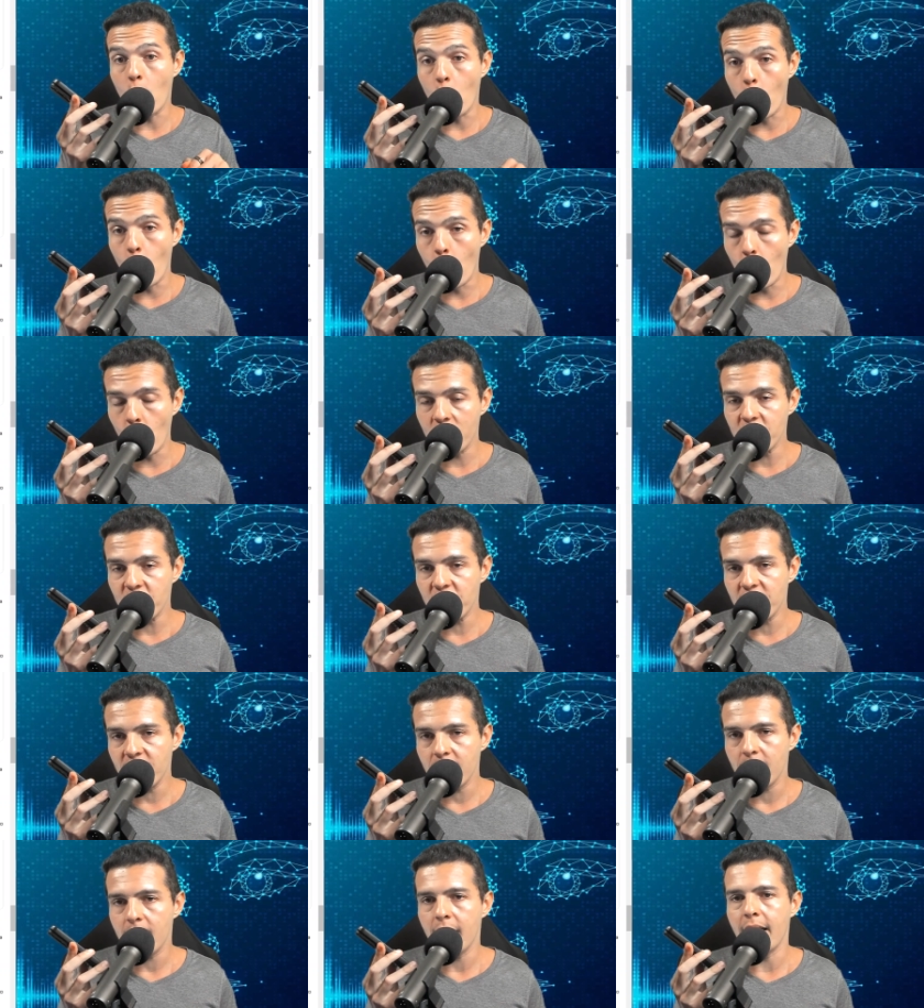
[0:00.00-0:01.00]

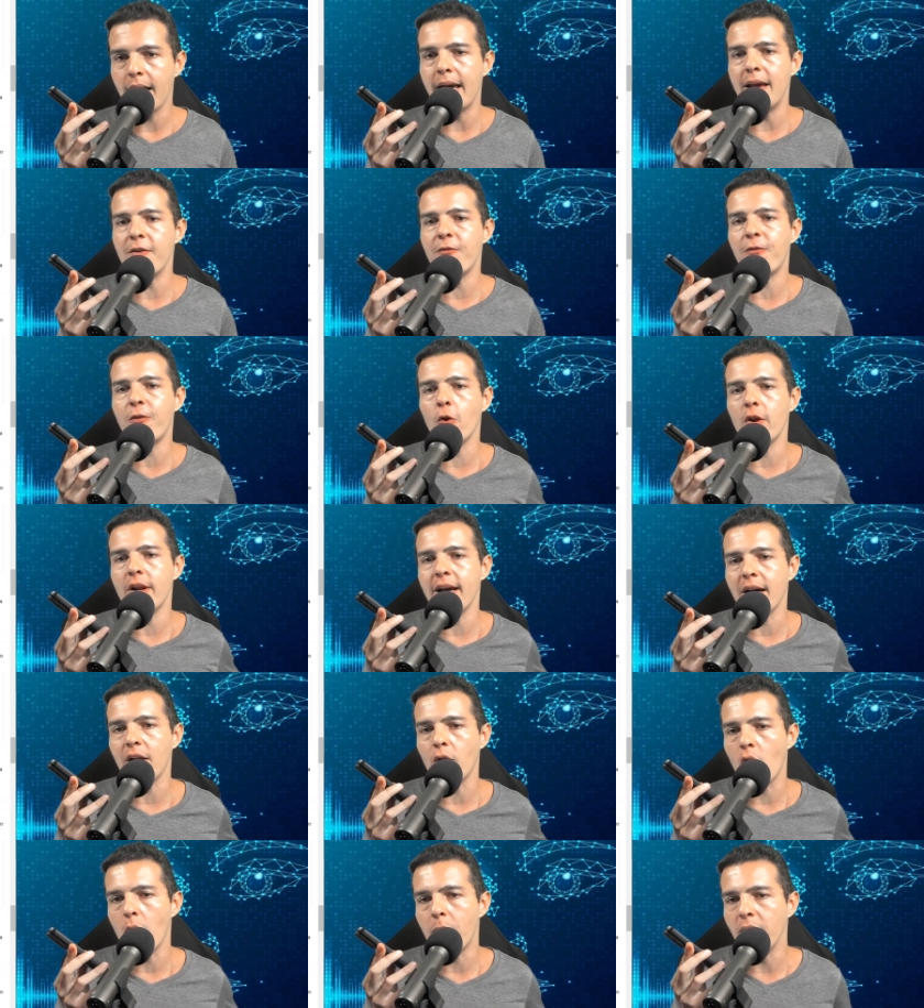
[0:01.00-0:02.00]
hoje em
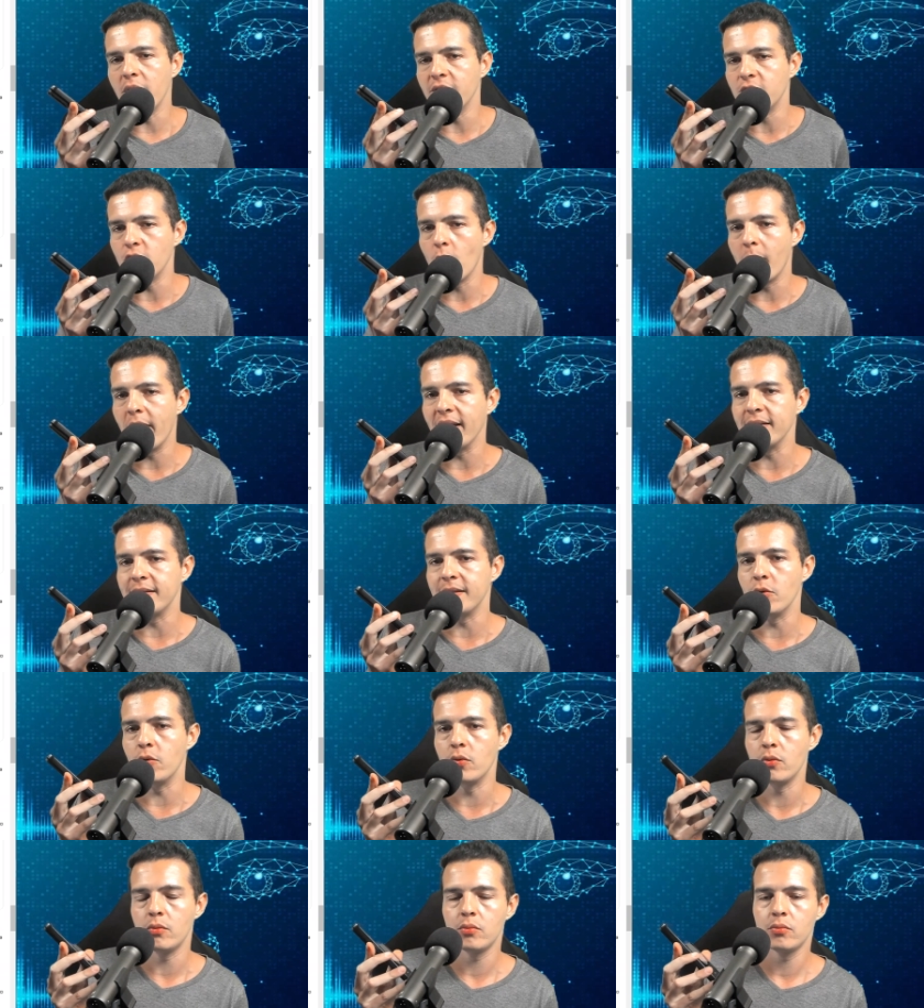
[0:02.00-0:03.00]
Florianópolis, no Brasil?